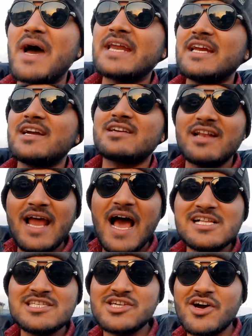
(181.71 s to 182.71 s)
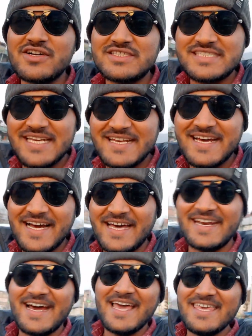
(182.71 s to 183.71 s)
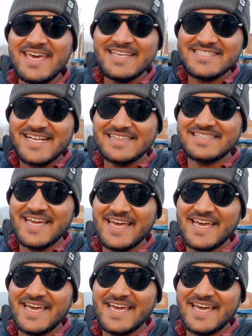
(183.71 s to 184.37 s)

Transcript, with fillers: मार्केट लाल चौक श्रीनगर आइए चलते